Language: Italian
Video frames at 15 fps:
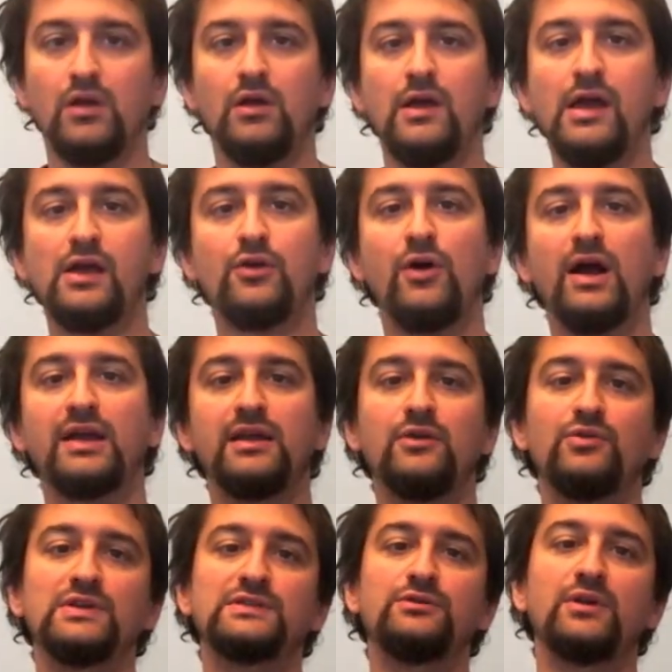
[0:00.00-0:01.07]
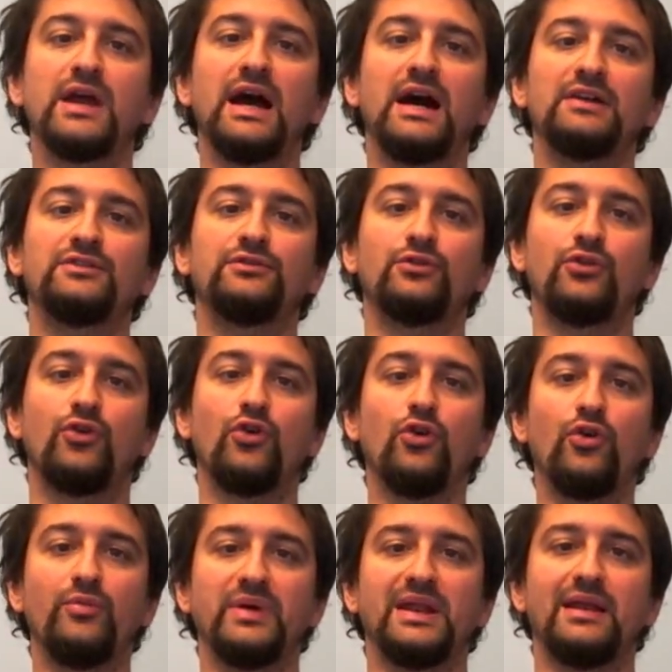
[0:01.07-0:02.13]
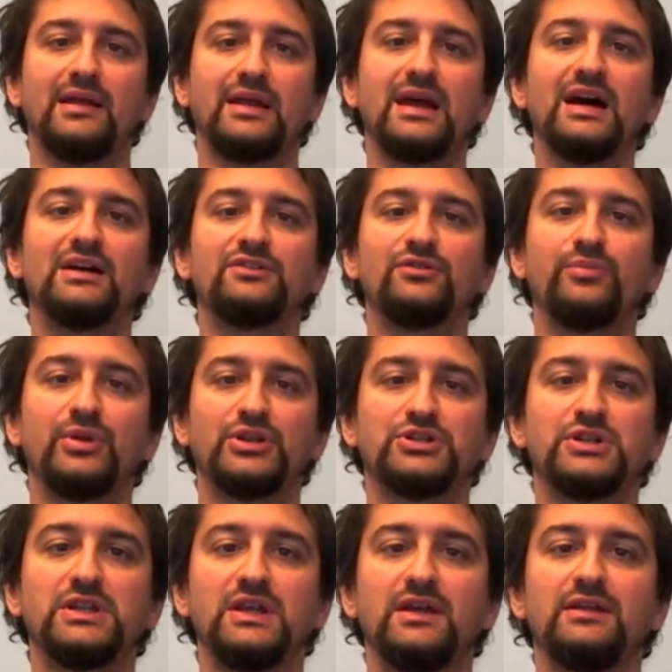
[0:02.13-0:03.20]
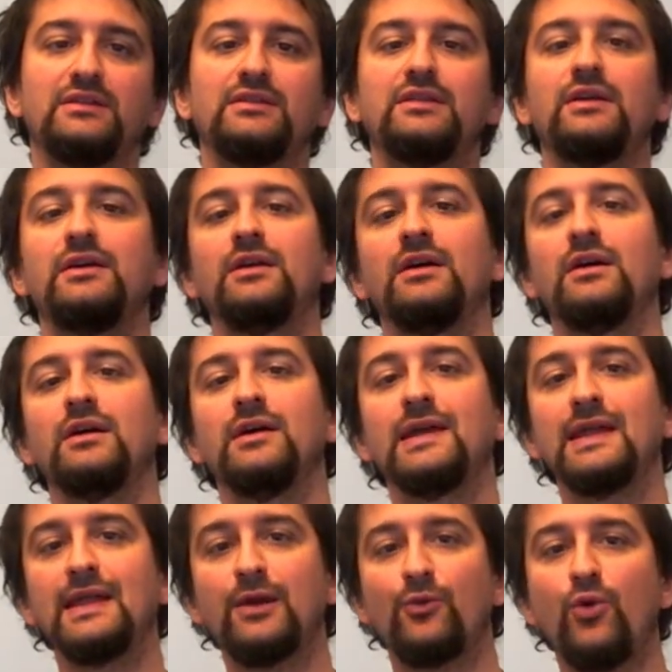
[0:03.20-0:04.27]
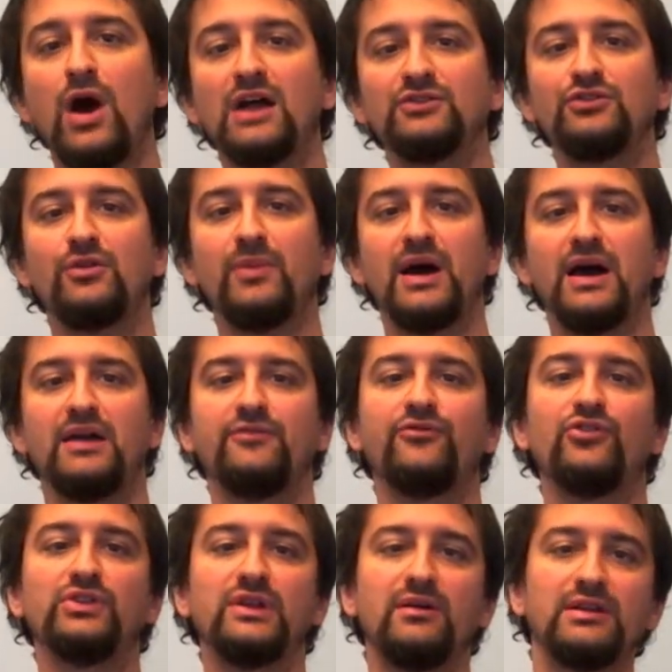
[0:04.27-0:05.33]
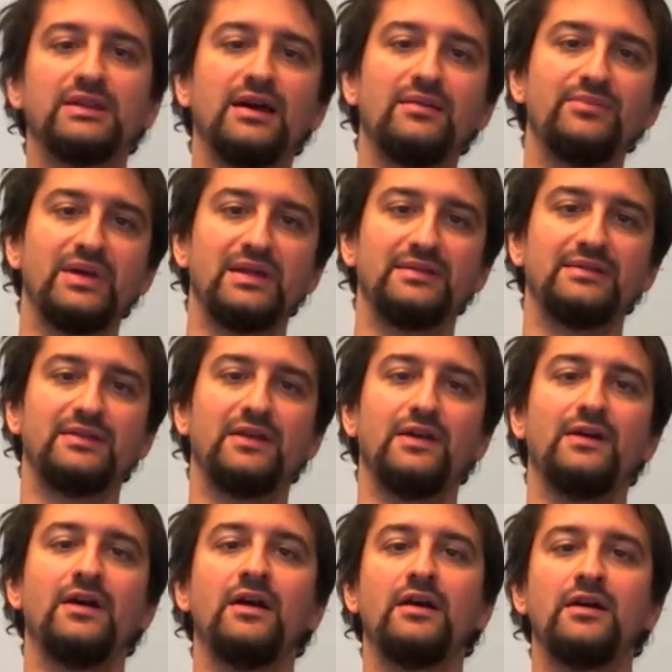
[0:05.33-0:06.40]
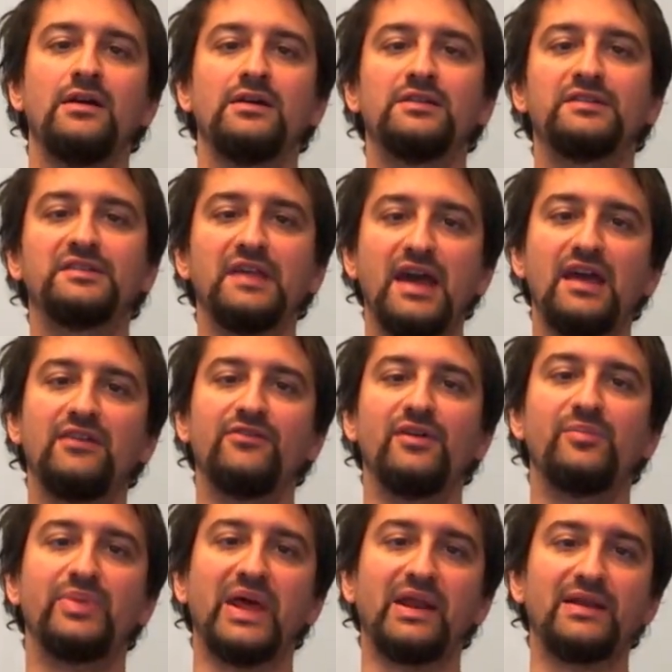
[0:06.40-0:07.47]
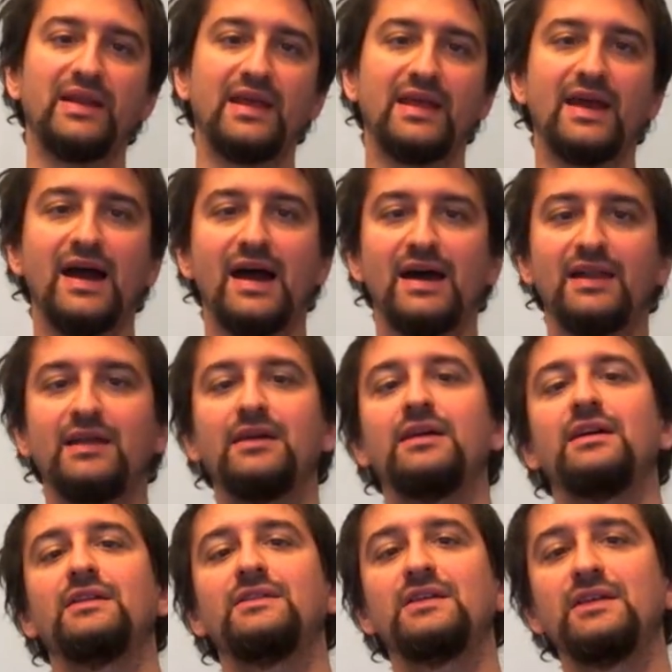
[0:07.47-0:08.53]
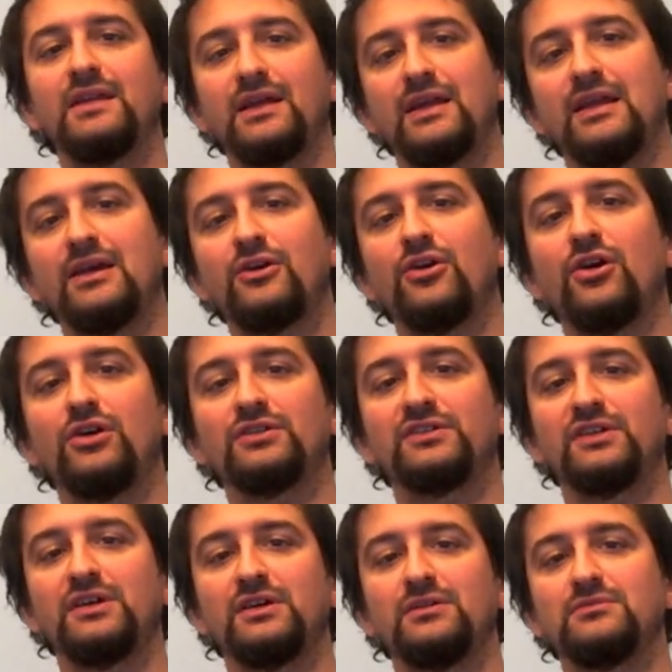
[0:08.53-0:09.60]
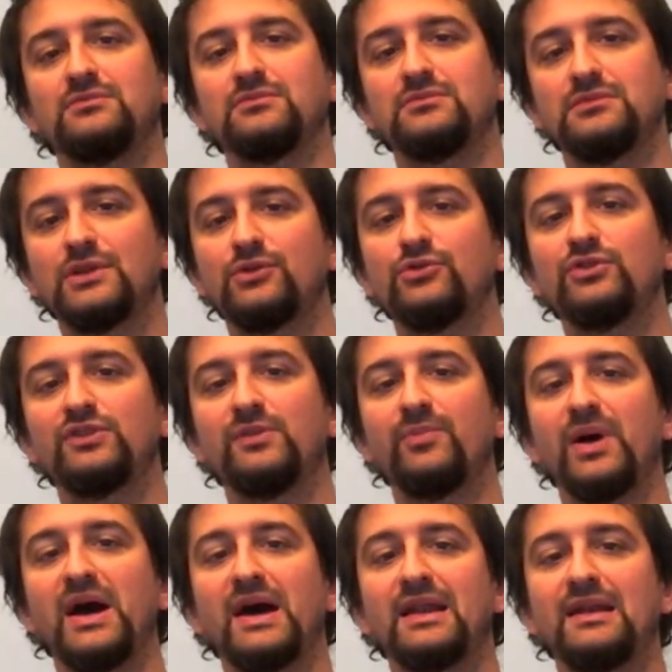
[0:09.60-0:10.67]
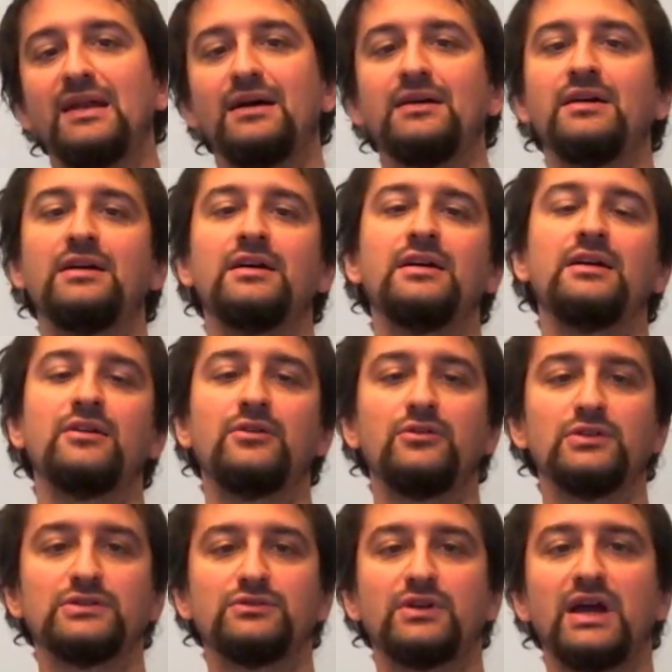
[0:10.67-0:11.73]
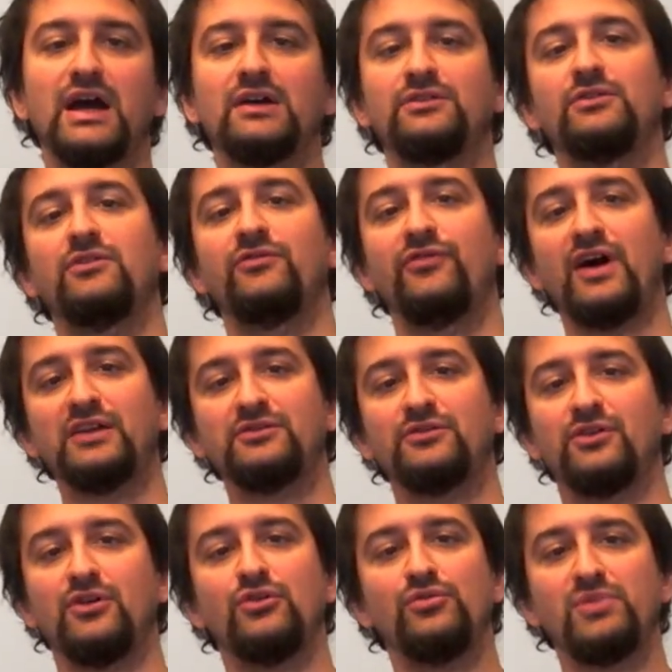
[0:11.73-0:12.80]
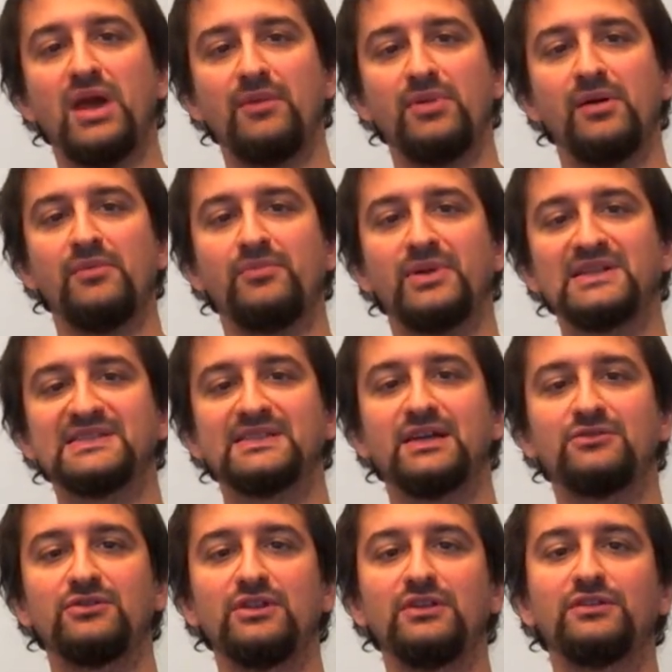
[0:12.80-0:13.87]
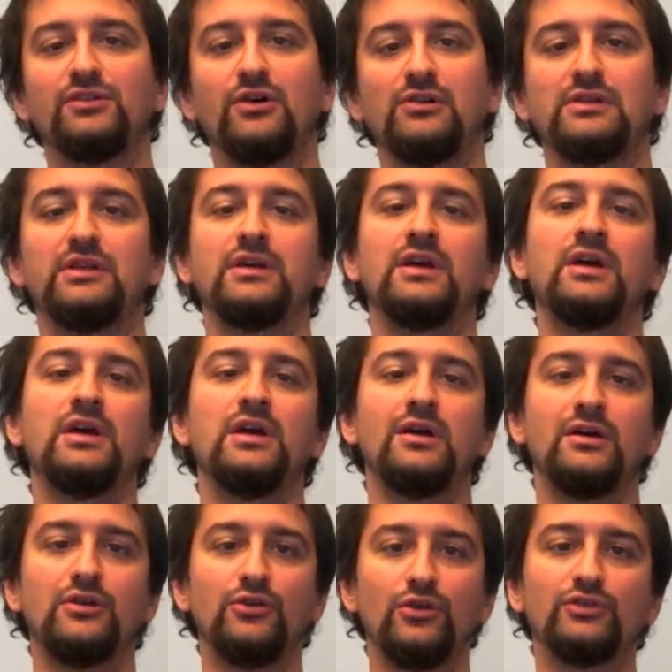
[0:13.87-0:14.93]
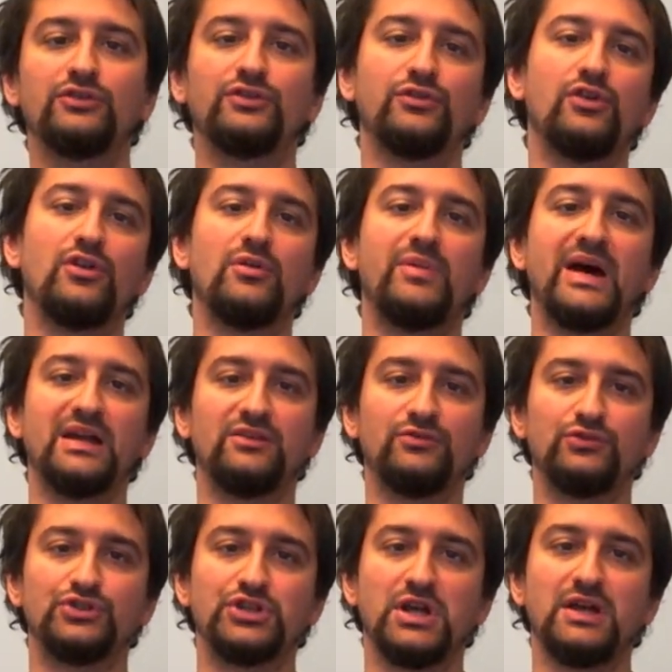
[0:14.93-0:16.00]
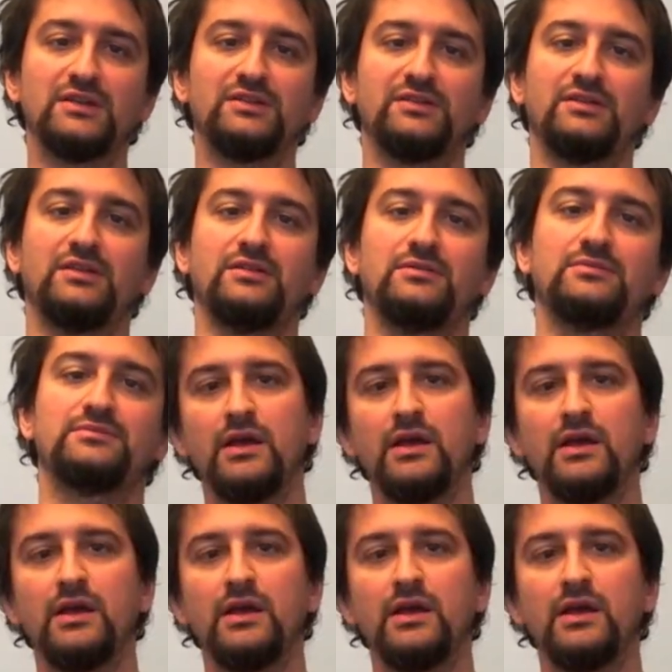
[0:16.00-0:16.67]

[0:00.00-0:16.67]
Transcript: Ecco, anche in questo caso, come nel caso precedente, il quando mai fondamentalmente serve per negare e dire che le cose di cui si parla, in questo caso il fatto che lui mi abbia prestato dei soldi, non sono mai successe.